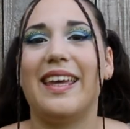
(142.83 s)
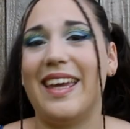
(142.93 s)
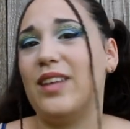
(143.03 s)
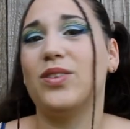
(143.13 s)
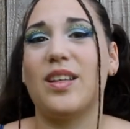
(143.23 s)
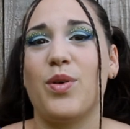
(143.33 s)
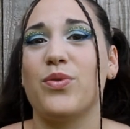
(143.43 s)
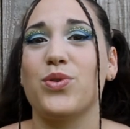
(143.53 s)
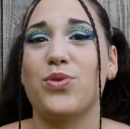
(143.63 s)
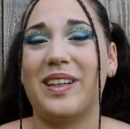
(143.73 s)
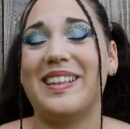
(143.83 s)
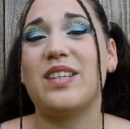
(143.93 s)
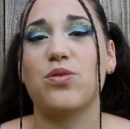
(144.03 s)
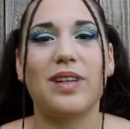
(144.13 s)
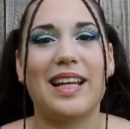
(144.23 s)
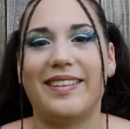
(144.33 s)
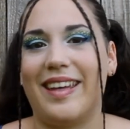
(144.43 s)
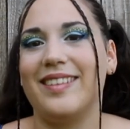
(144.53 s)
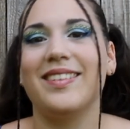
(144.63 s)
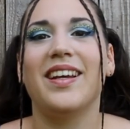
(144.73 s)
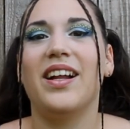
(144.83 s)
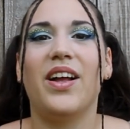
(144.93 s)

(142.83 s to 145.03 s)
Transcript: et notamment vont suriner sur la tête,